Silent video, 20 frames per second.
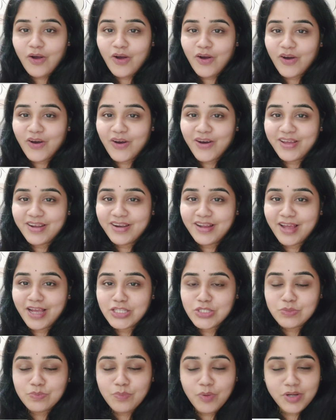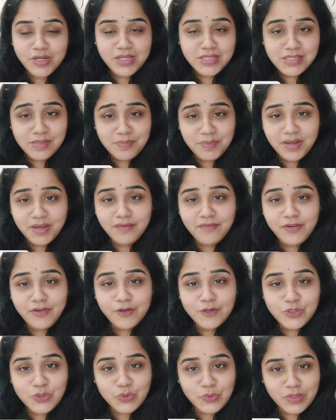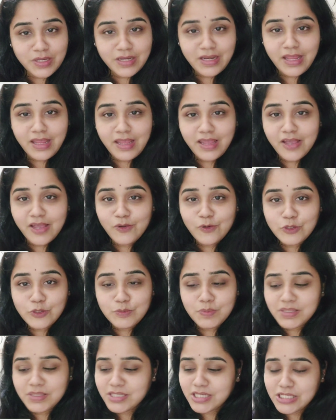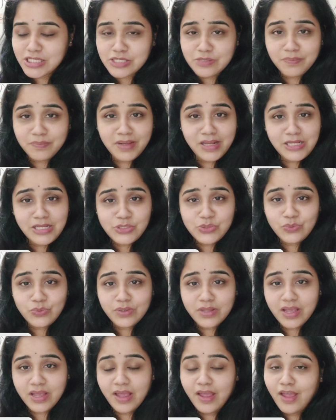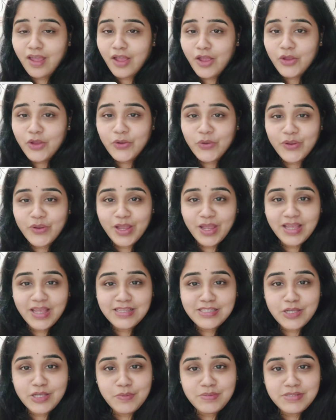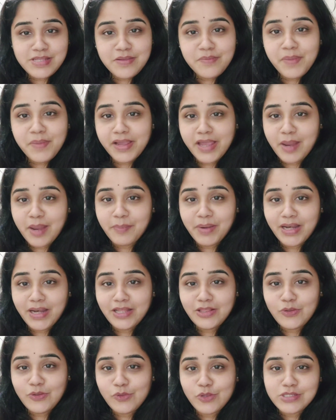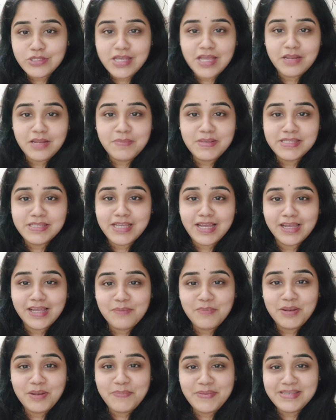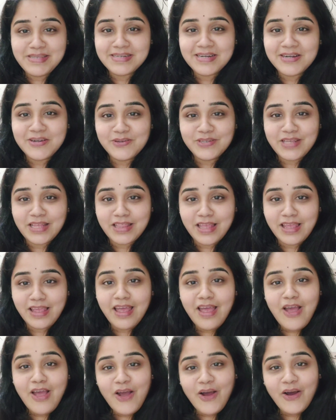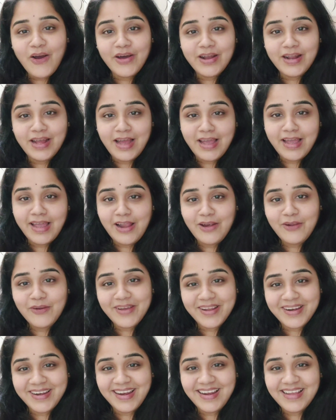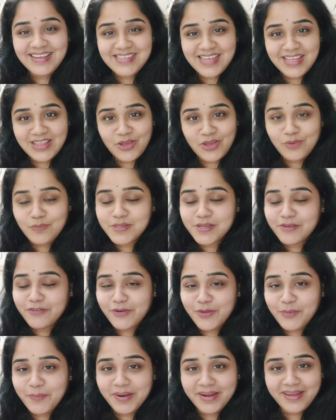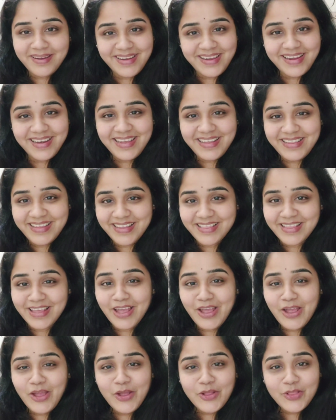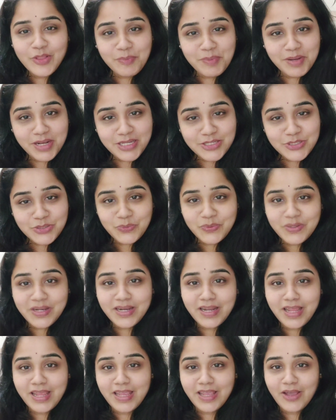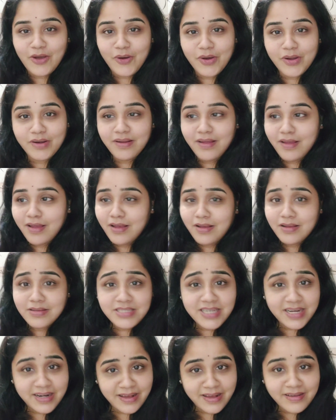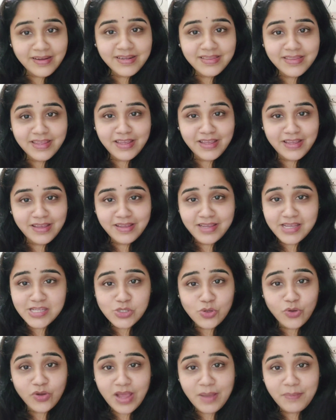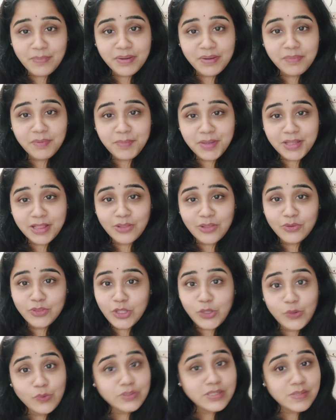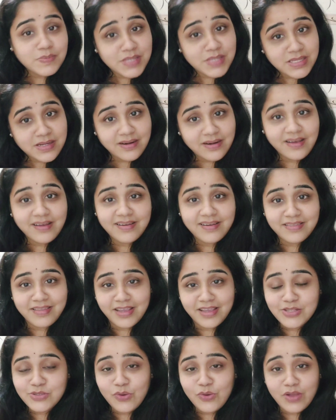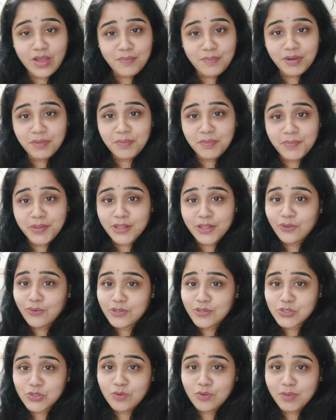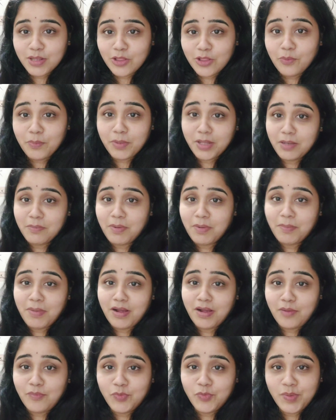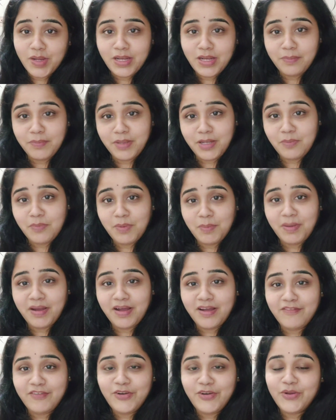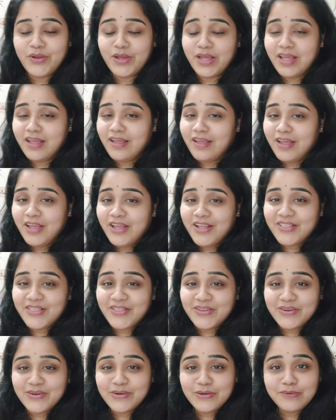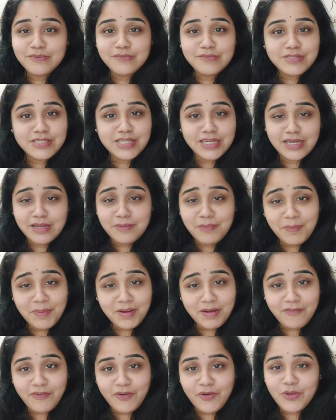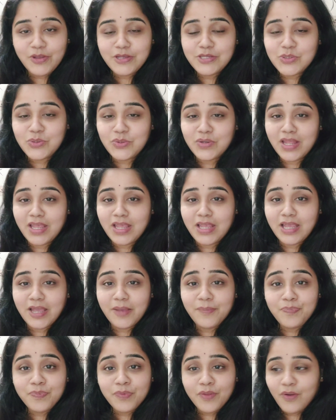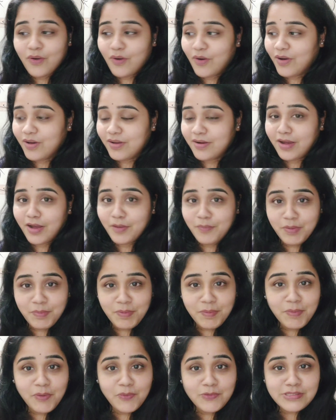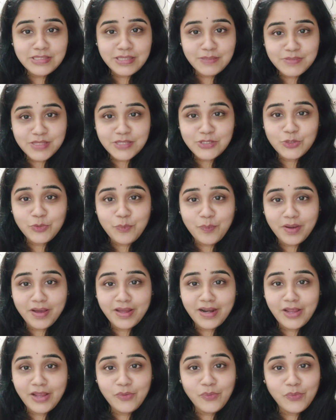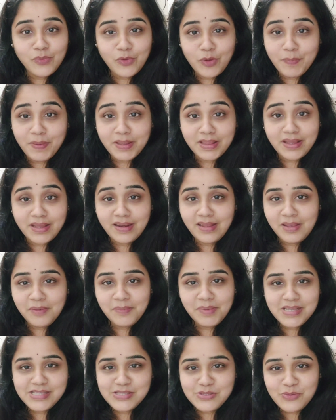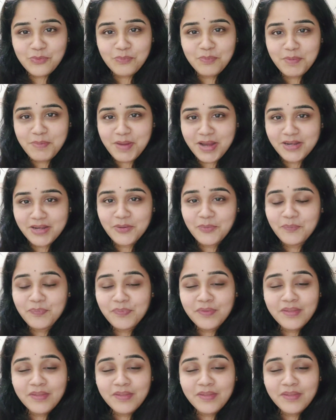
और आज मॉर्निंग से मैंने वीडियो शूट ही नहीं किया कुछ भी जस्ट मील शूट किया क्योंकि जब से भी मैं कैमरा लेती हूँ तो सारे बच्चे आके मेरे पीछे खड़े हो जाते हैं और हाय हेलो करने लग जाते हैं और मुझे वीडियो बनाने ही नहीं देते तो मैंने आज शूट ही नहीं किया और झगड़ा करते हैं इसको कैमरे में मत लो दीव सबसे झगड़ा करता है इसको कैमरे में मत लो इसको मत लो मेरी मम्मा का मोबाइल है मेरी मम्मा का वीडियो है तो उस चक्कर में मैंने वीडियो ही शूट नहीं किया है और अभी भी मैं उन सबसे छुप कर आई हूँ उनको पता नहीं है मैं इस रूम में बैठी हूँ